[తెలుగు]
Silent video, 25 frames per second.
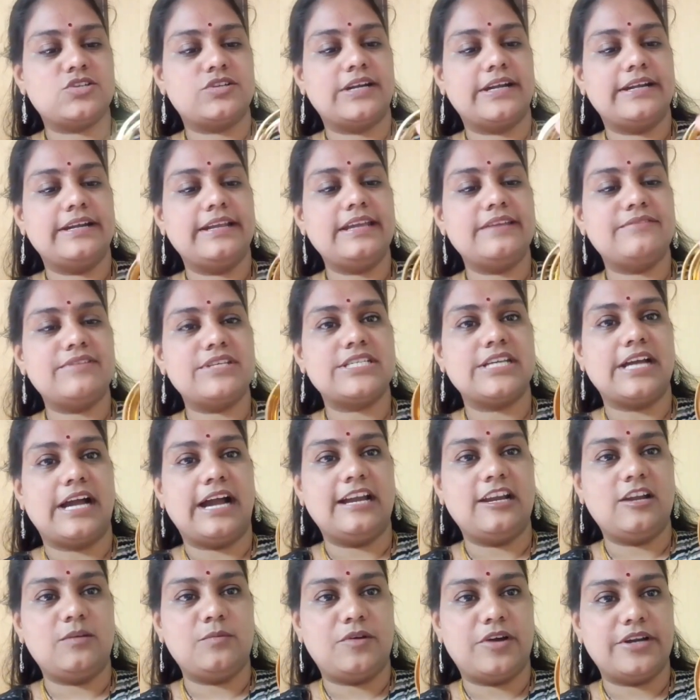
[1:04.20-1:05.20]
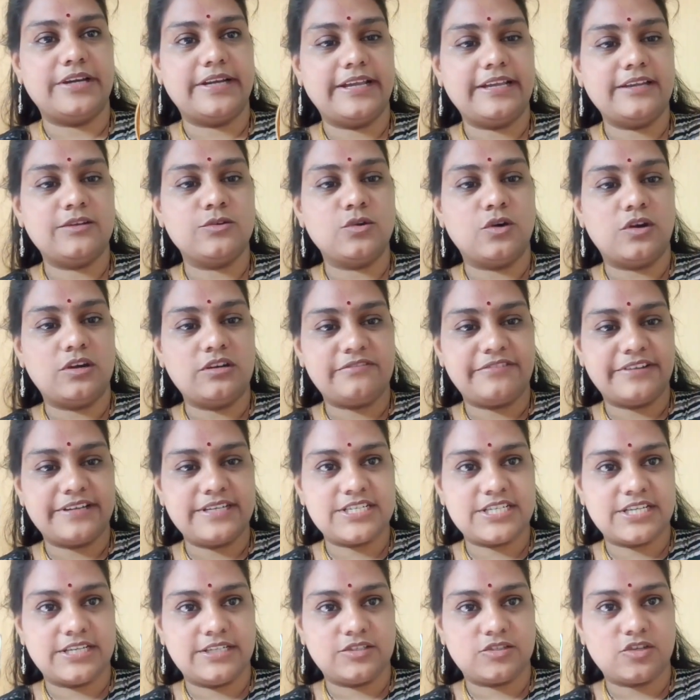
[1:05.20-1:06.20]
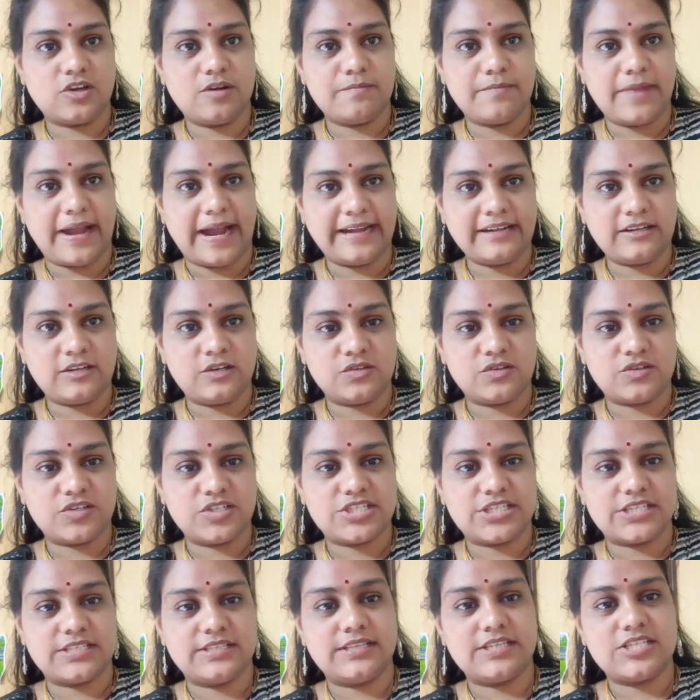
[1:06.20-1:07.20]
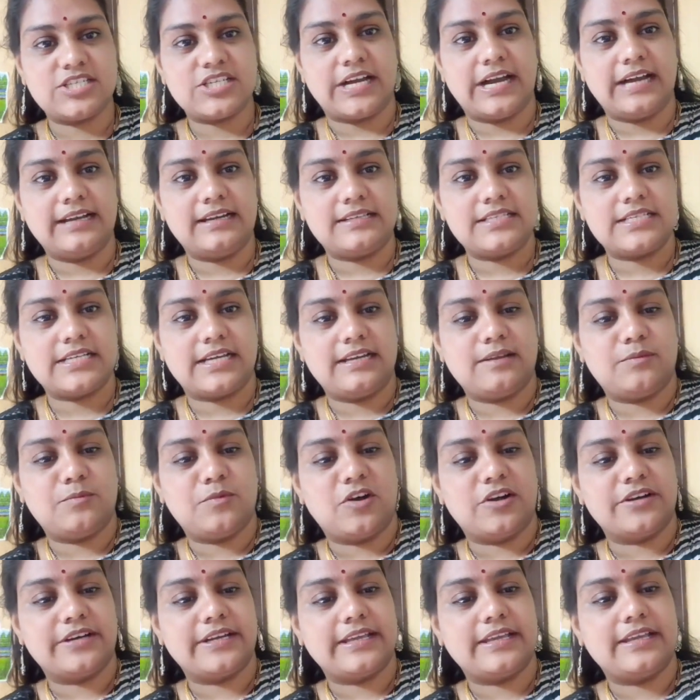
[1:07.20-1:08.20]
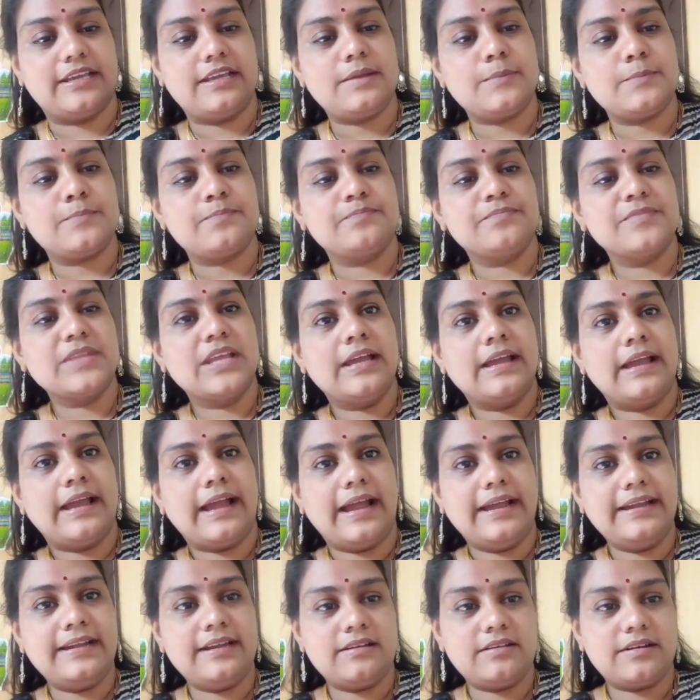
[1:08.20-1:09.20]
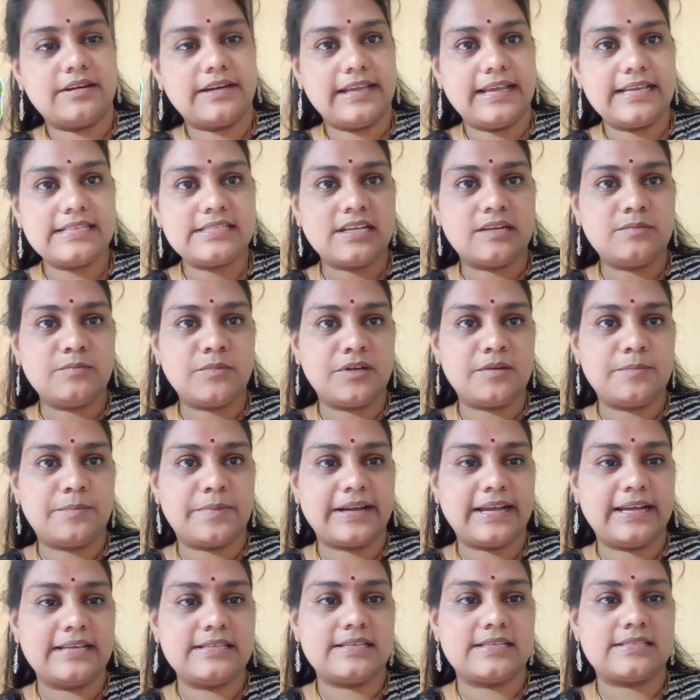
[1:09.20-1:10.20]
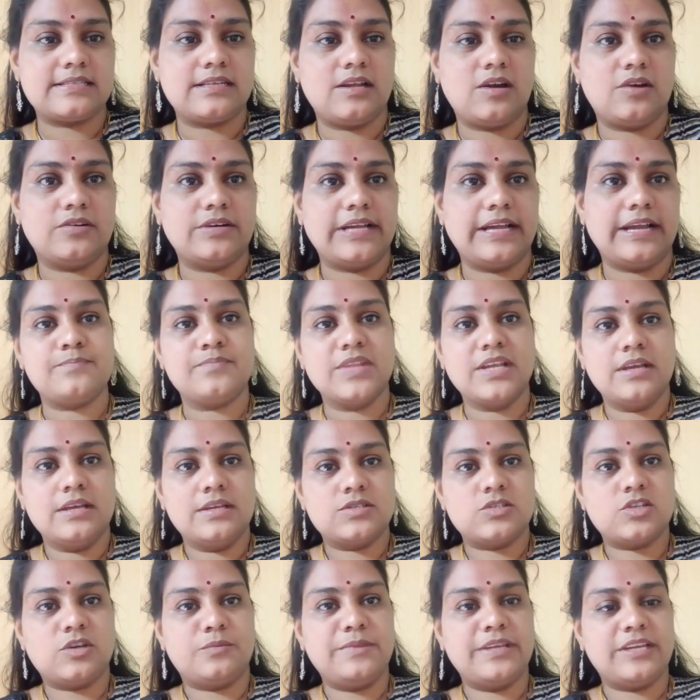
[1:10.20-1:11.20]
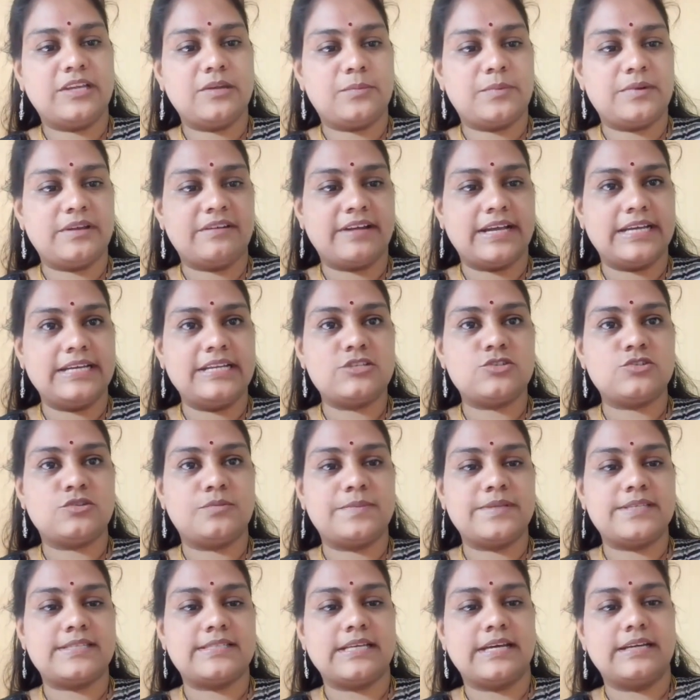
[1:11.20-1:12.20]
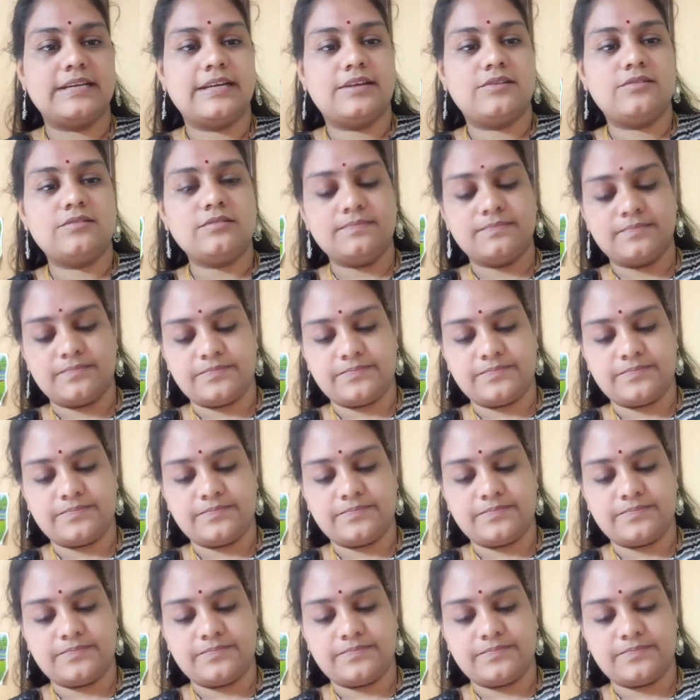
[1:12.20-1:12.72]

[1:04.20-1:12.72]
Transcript: చూడండి ఇవి చాలా బాగున్నాయి గోల్డ్ ఫినిషింగ్తో మ్యాట్ లుక్ వచ్చింది చాలా చాలా బాగున్నాయి అండ్ రీజనబుల్ ప్రైజెస్లో ఉన్నాయి సో మీకు ఇప్పుడు అవన్నీ చూపిస్తాను నేను